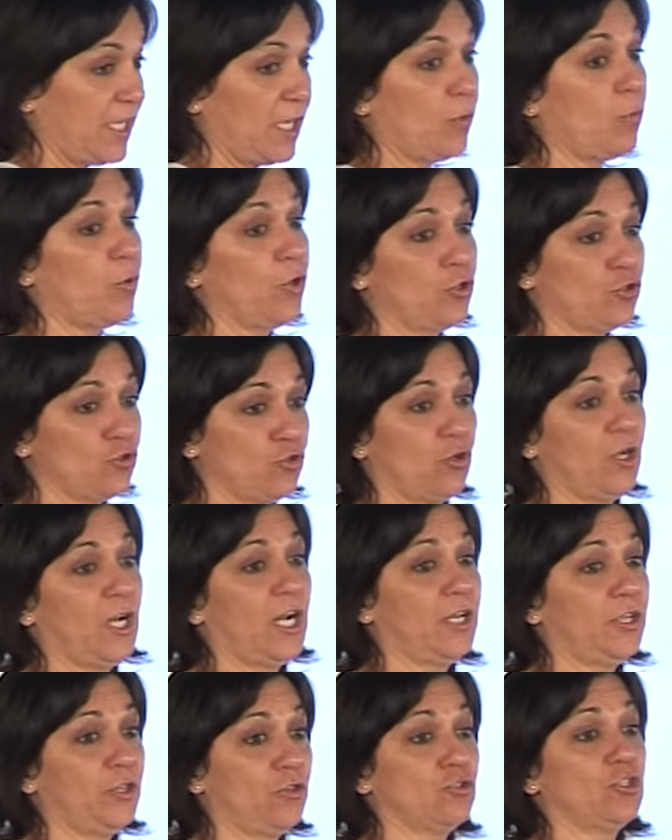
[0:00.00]
que
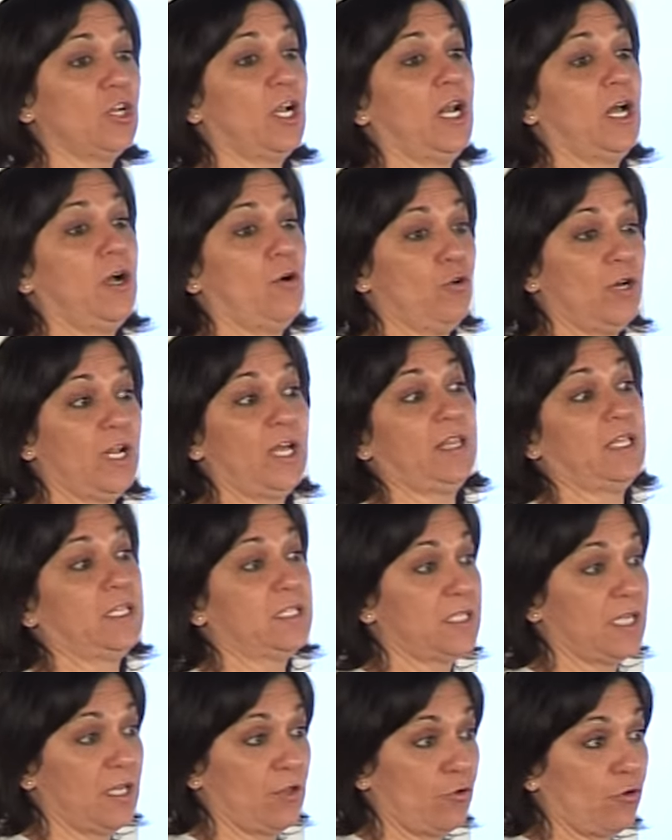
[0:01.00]
eh, vayan a la
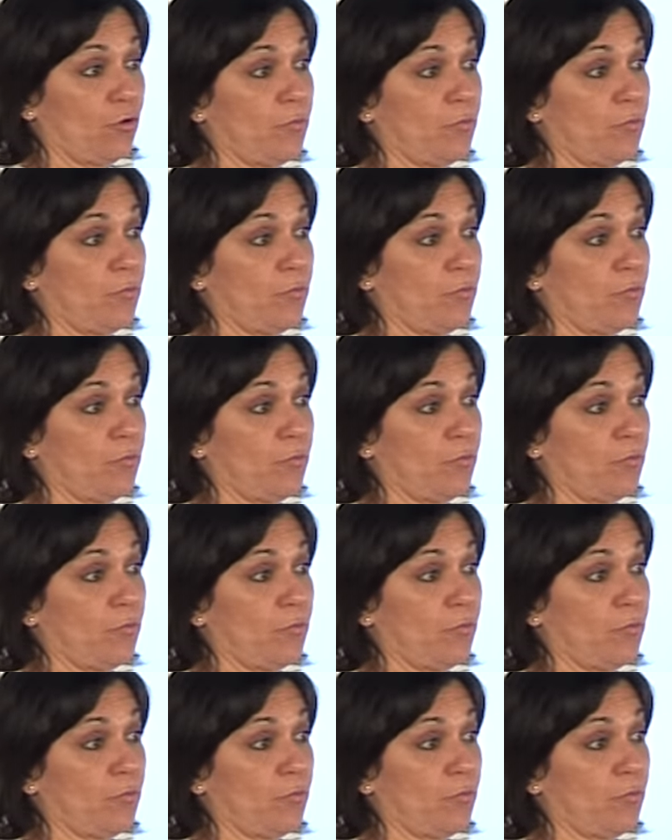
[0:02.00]
cama a